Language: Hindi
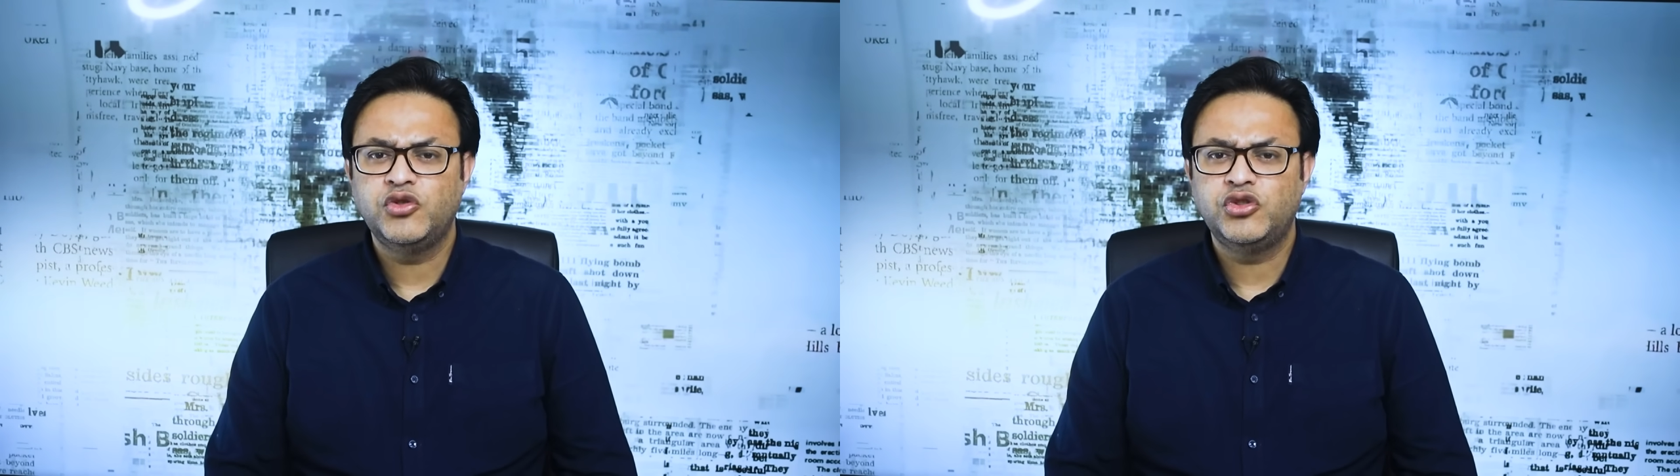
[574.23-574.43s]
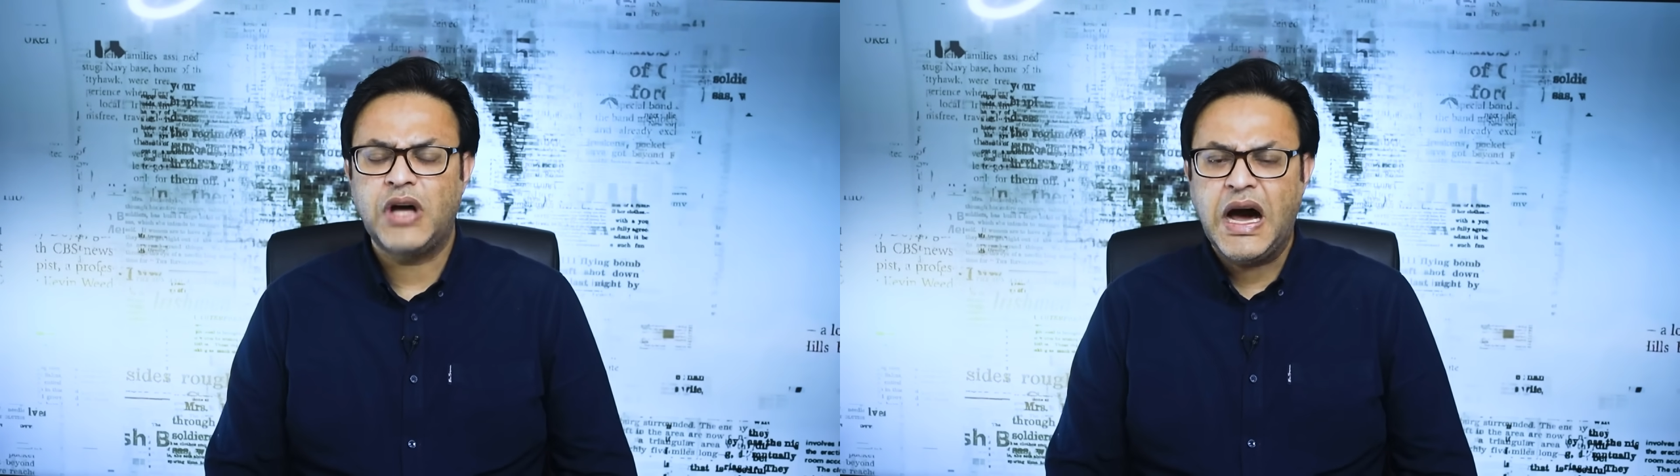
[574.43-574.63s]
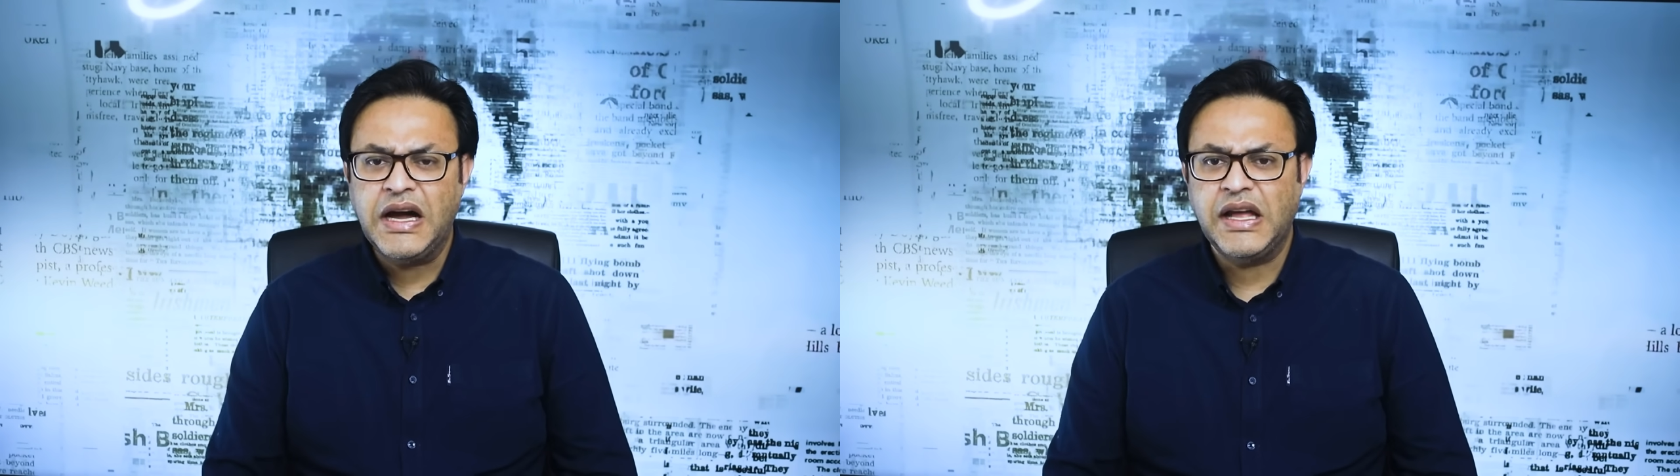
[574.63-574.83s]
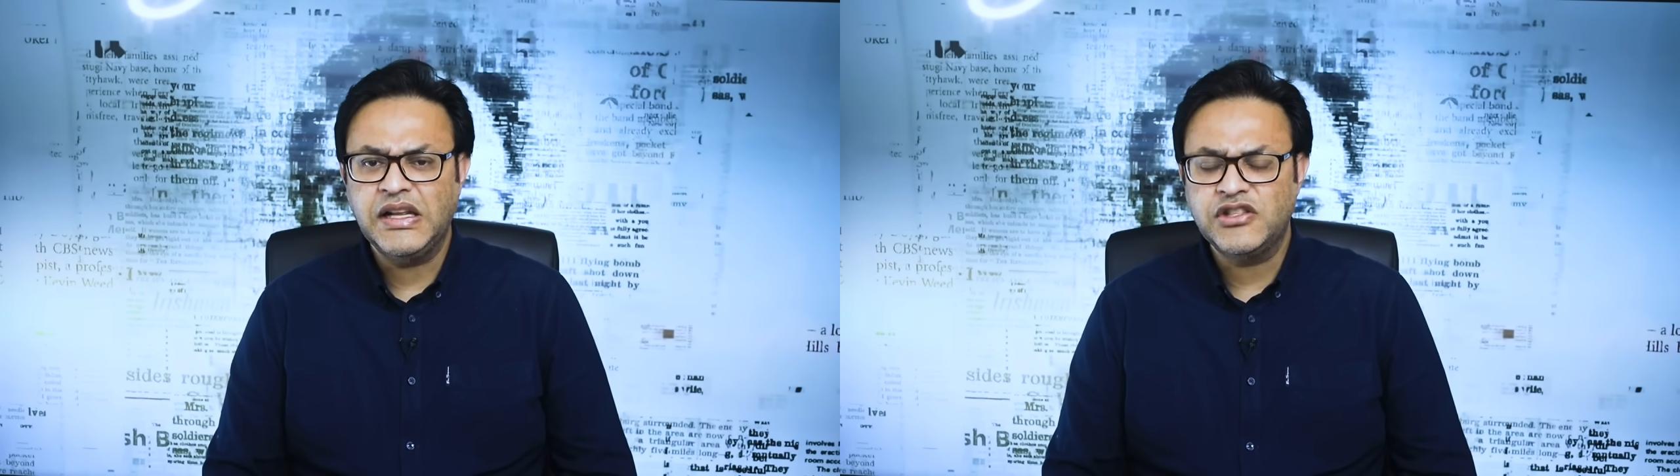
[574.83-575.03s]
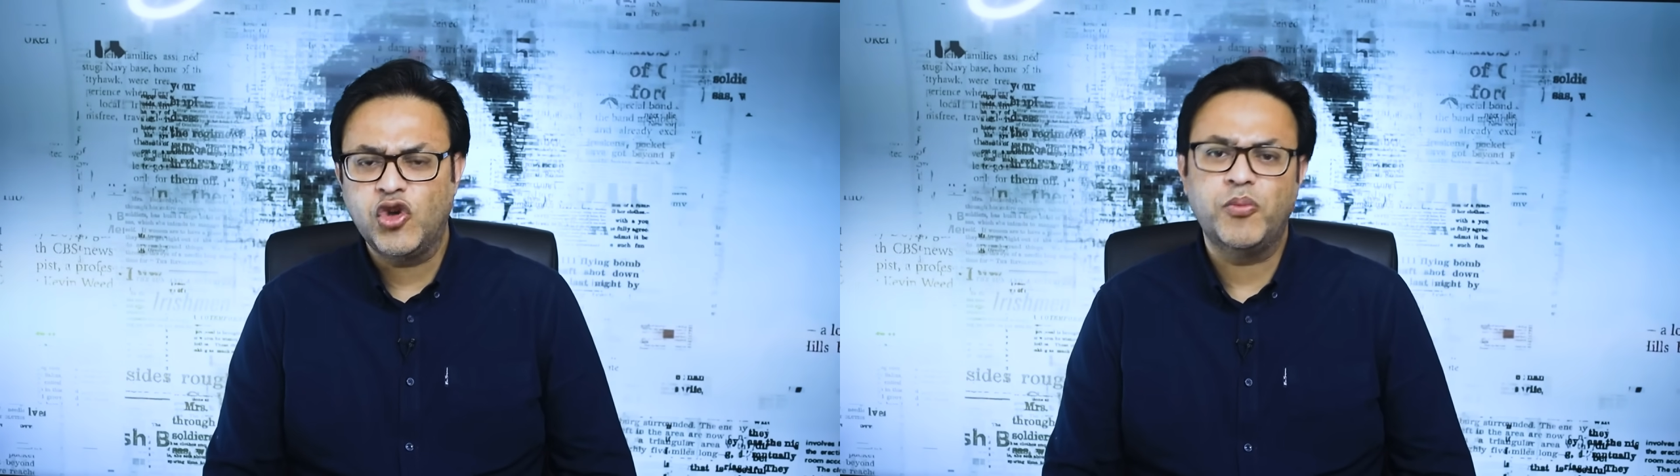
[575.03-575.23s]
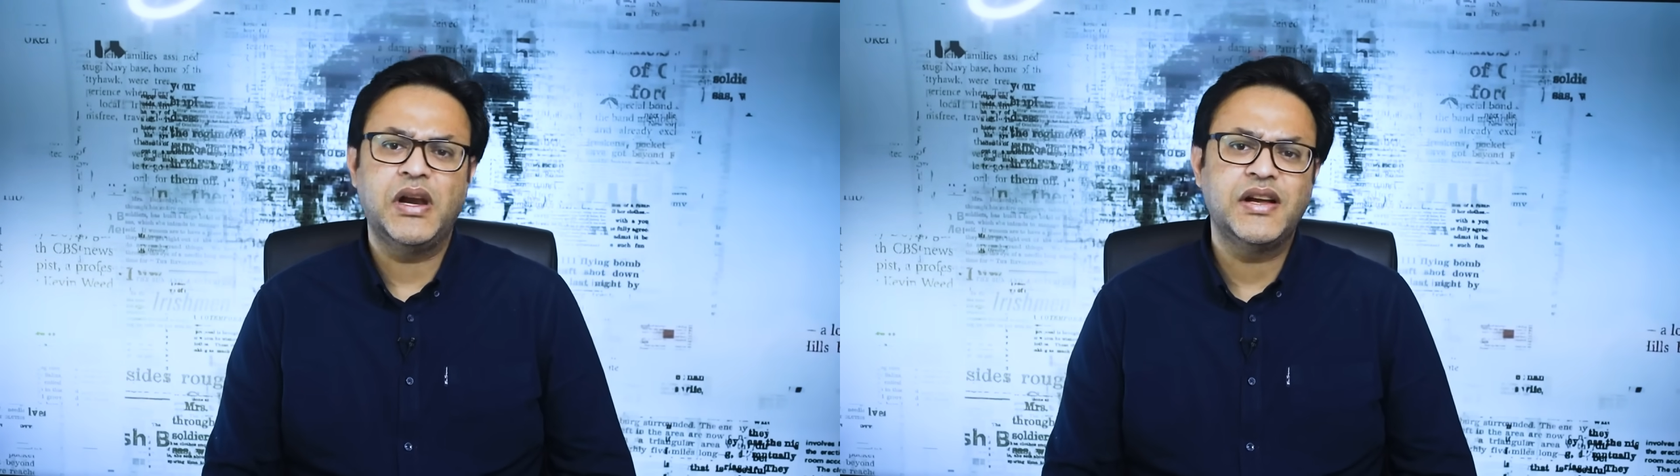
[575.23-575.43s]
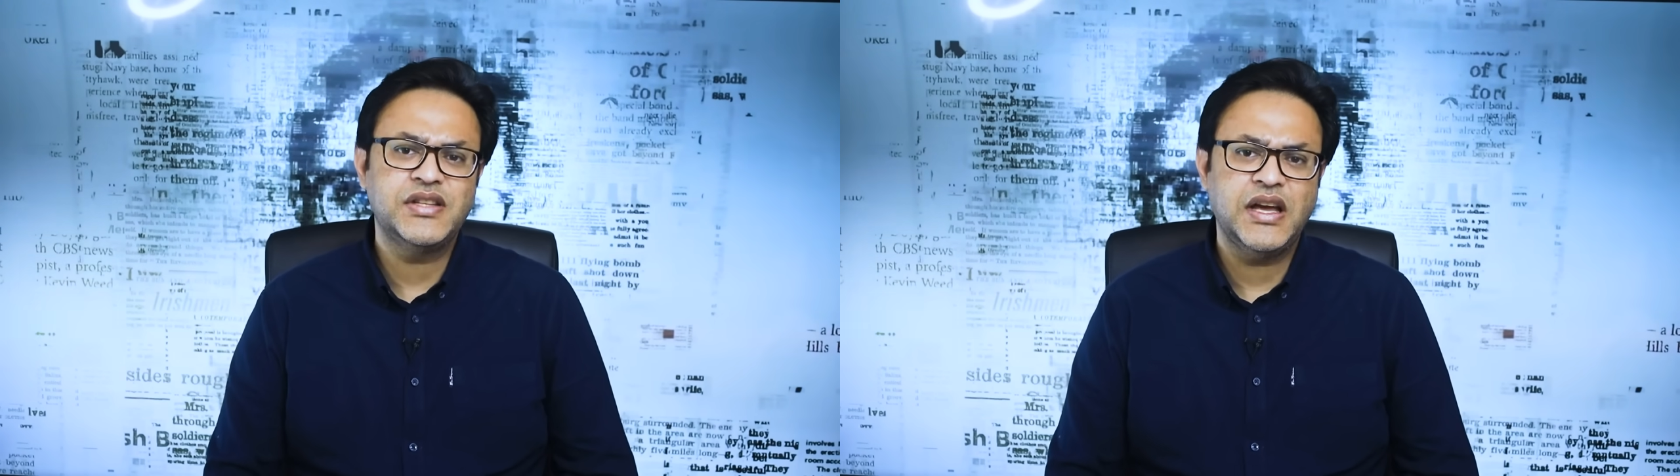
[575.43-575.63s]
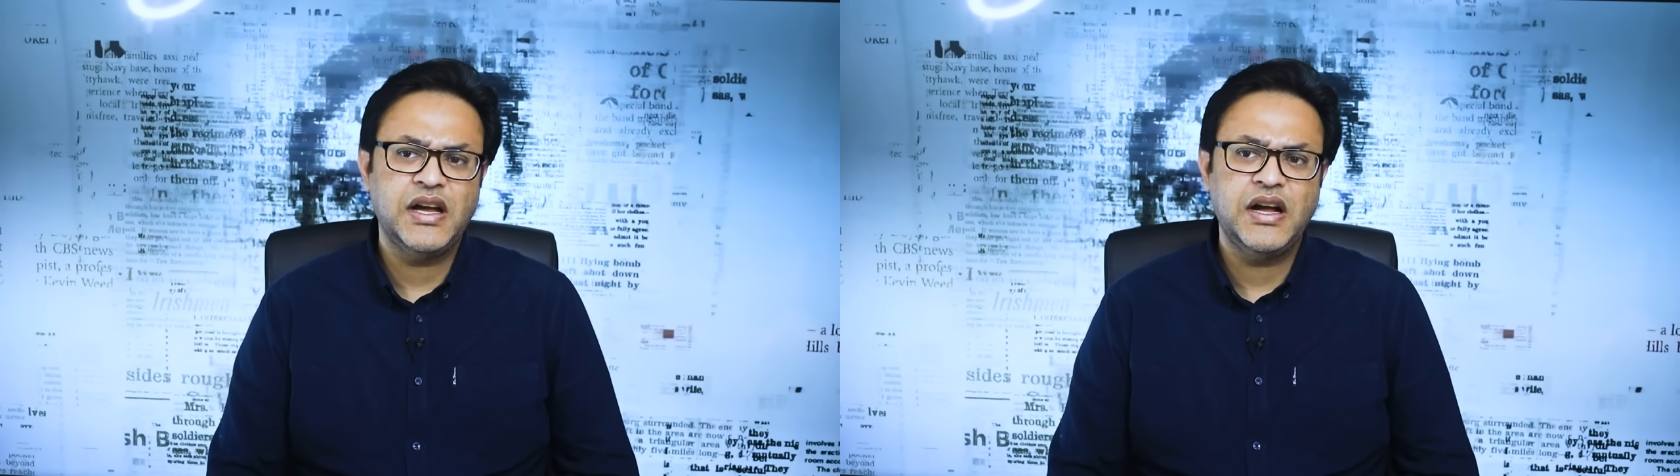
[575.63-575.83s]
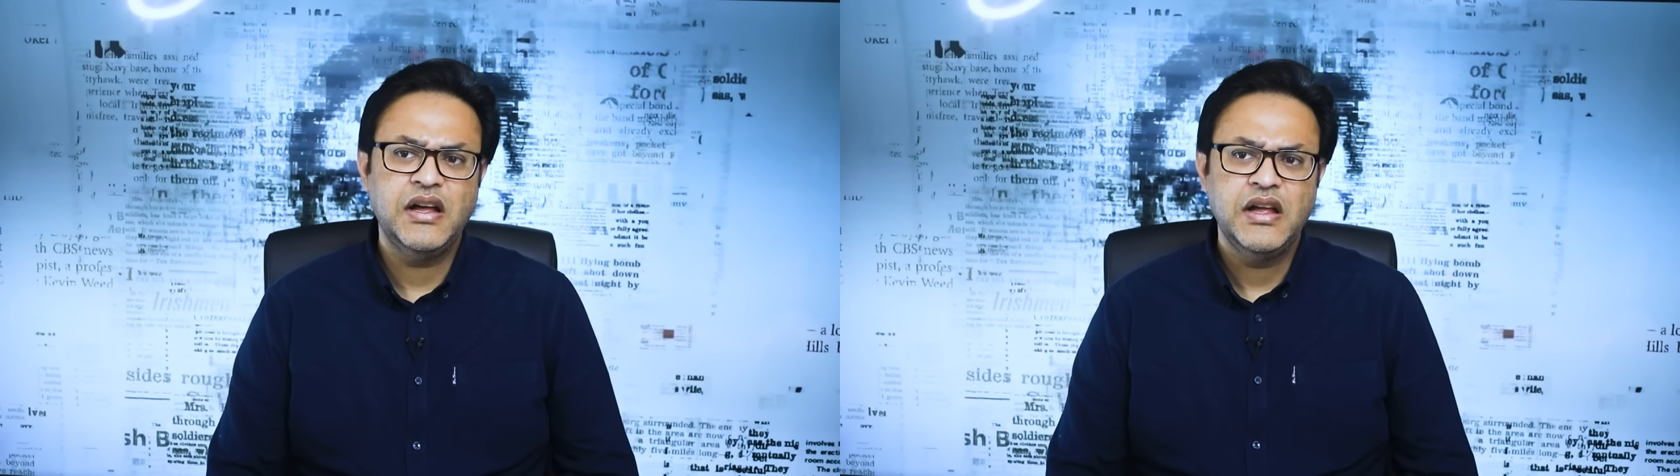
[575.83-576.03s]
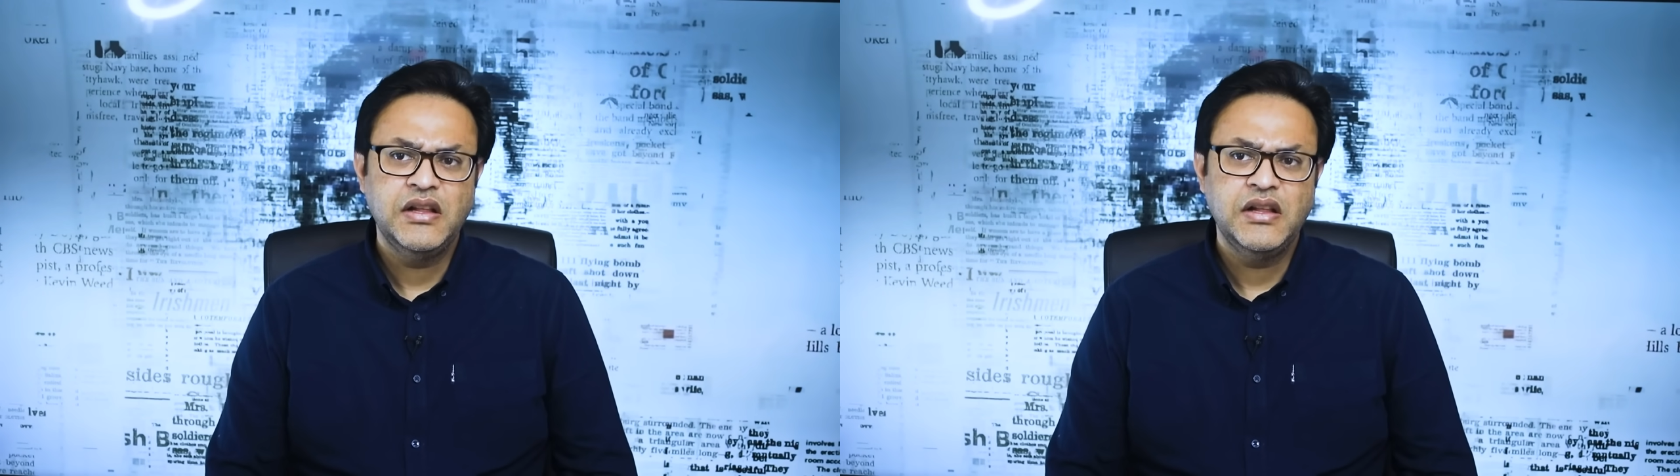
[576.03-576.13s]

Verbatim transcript: जो दाग है ना इसके ऊपर लग जाएगा